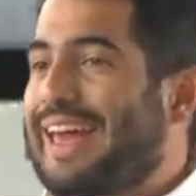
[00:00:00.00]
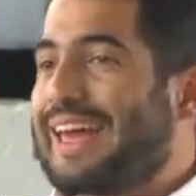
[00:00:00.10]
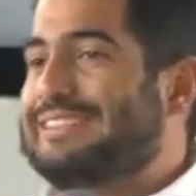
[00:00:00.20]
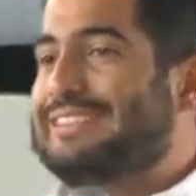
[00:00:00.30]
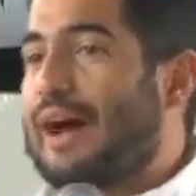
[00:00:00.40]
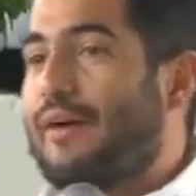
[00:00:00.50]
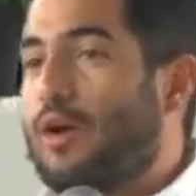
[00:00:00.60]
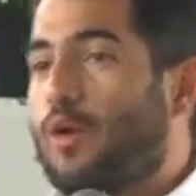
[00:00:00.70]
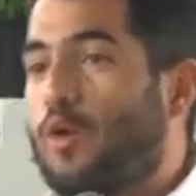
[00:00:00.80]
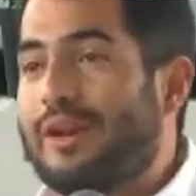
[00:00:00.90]
estaban
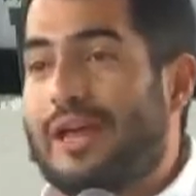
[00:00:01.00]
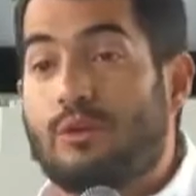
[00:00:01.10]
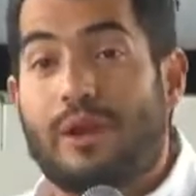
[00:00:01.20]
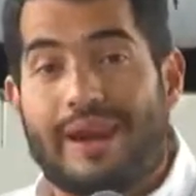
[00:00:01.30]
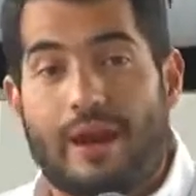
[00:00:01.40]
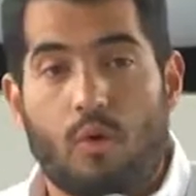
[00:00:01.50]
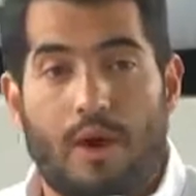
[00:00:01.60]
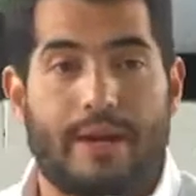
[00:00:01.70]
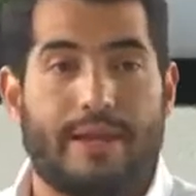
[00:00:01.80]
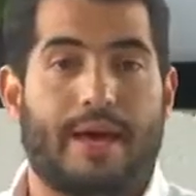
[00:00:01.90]
ocurriendo
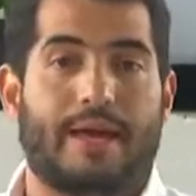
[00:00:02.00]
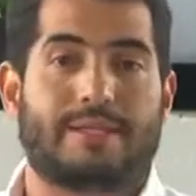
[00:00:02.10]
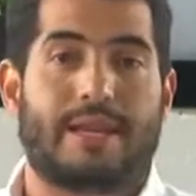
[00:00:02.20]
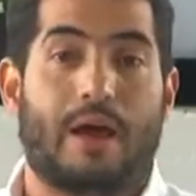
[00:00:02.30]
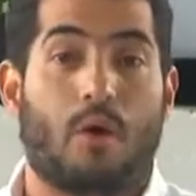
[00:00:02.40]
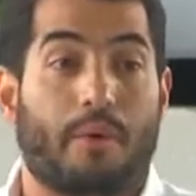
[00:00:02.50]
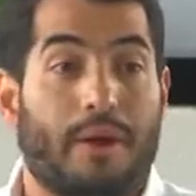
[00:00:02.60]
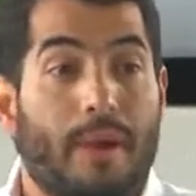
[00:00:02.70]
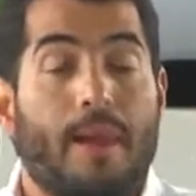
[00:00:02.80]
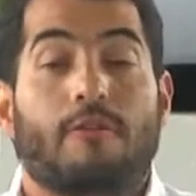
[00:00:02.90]
irregularidades en la obra.
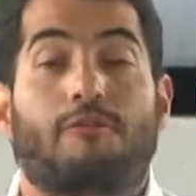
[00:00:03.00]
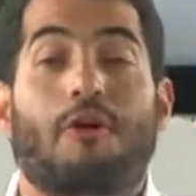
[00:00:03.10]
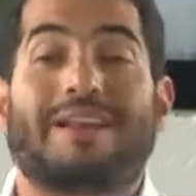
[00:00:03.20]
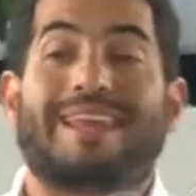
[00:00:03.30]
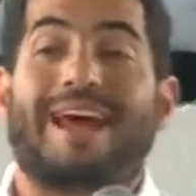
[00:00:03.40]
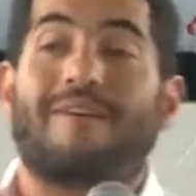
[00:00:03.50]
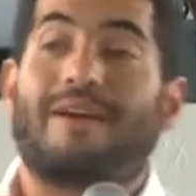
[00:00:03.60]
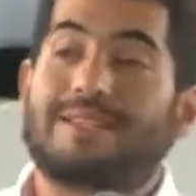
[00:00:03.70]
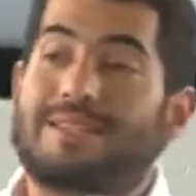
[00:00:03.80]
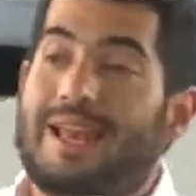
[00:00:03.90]
Fue a
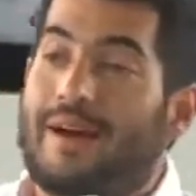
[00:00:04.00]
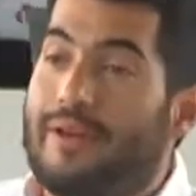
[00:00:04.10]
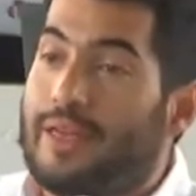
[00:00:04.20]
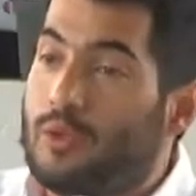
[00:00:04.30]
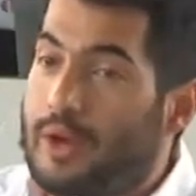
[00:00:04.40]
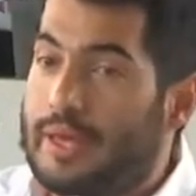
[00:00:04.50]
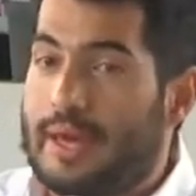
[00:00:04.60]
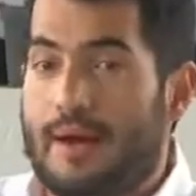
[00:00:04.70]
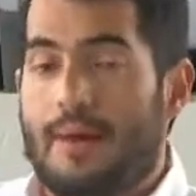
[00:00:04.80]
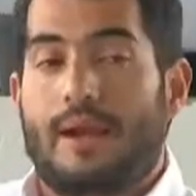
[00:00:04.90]
través de la
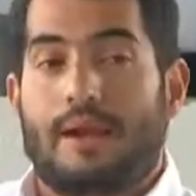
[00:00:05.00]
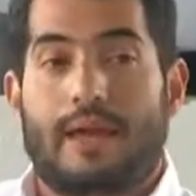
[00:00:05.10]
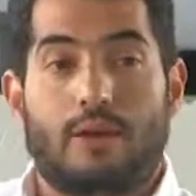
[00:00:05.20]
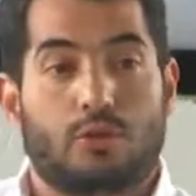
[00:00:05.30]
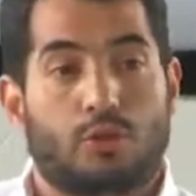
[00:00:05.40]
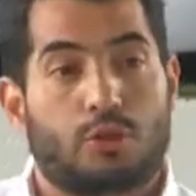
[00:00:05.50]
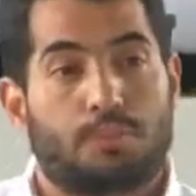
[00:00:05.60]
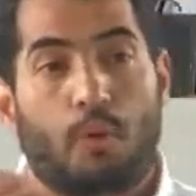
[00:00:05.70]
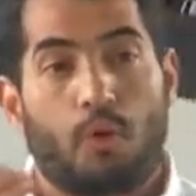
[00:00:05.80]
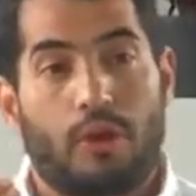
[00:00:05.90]
veeduría que nosotros
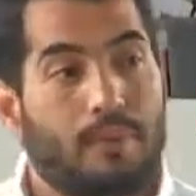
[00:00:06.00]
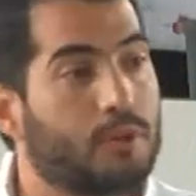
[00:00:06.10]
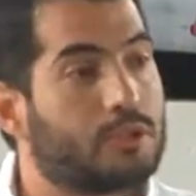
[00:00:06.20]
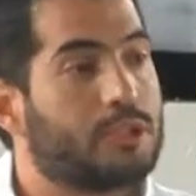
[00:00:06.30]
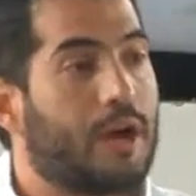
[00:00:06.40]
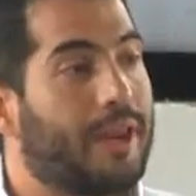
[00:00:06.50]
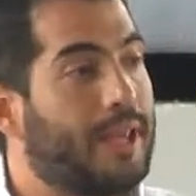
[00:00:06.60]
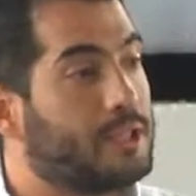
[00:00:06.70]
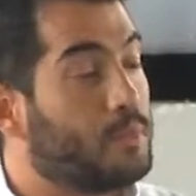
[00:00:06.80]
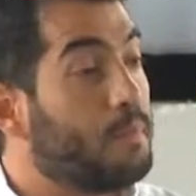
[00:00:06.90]
pudimos saber
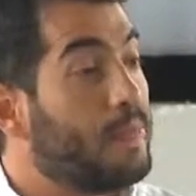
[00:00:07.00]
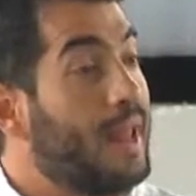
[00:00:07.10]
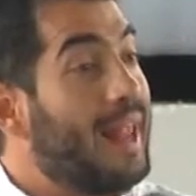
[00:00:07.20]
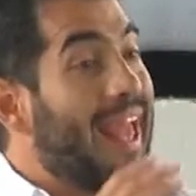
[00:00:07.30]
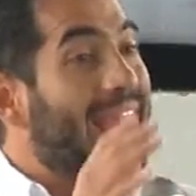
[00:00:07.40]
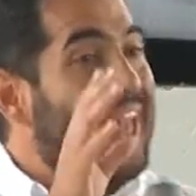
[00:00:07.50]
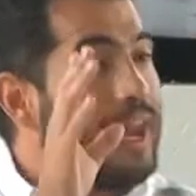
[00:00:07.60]
eso. En